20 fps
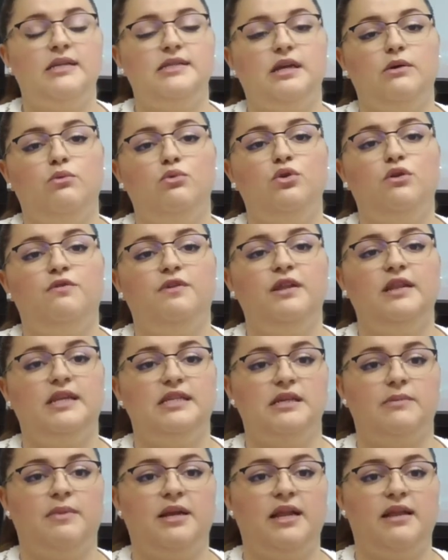el segundo fin
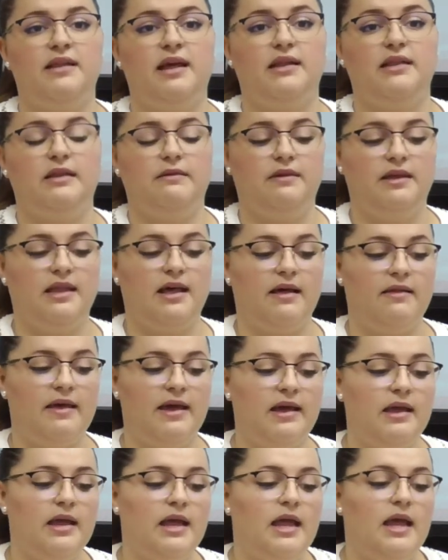de semana de
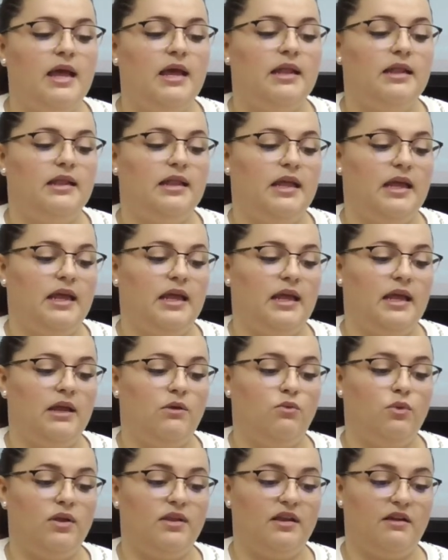actividades
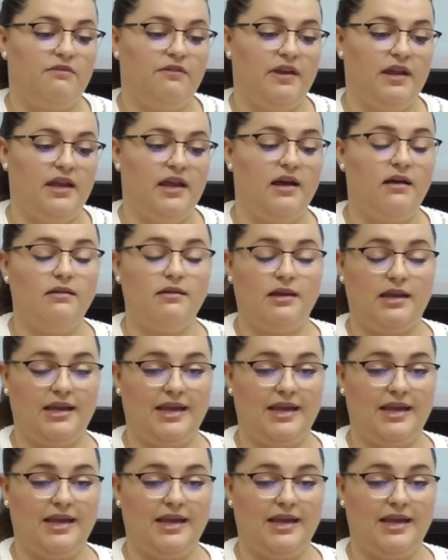de nuestra feria,